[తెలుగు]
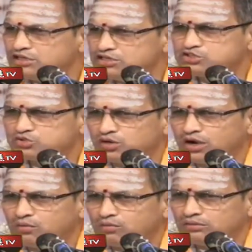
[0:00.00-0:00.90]

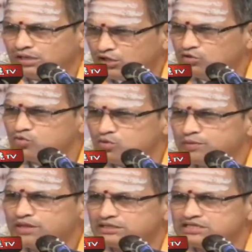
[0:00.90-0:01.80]
తీయిస్తున్నాడు నేను
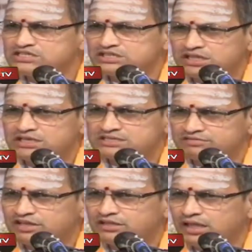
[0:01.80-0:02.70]
ఊపిరి తీసింది
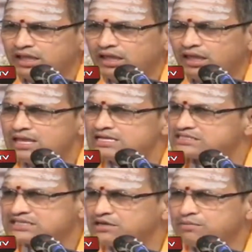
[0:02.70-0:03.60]
నిజమైతే
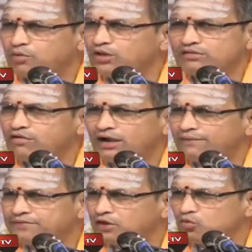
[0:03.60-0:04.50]
చనిపోయిన
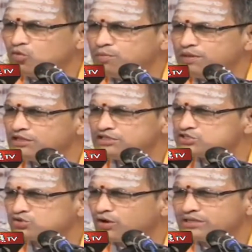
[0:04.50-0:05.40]
వాళ్ళందరూ ఊపిరి
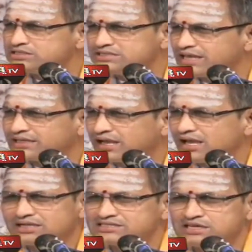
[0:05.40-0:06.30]
తీసుకోవడం
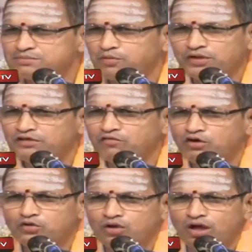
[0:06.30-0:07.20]
చేతకాక చనిపోయిన
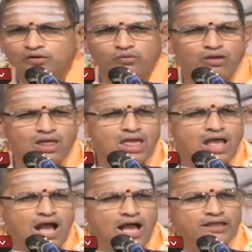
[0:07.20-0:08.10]
వాళ్ళు కారు
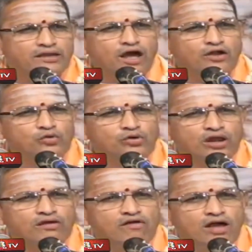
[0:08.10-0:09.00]
ఆయన
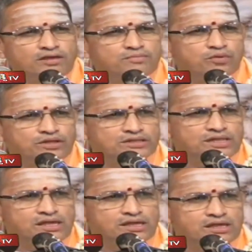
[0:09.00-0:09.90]
అనుగ్రహం
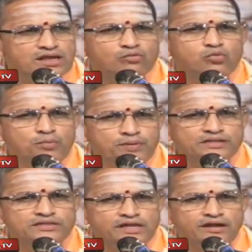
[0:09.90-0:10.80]
ఆగిపోయింది ఇక
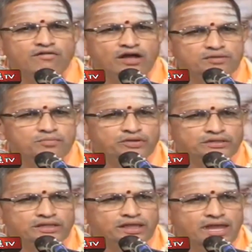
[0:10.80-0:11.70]
ఊపిరి తీయడం
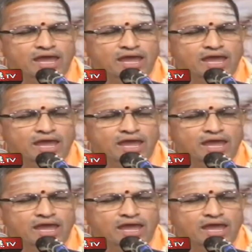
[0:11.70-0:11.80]
ఆగిపోయింది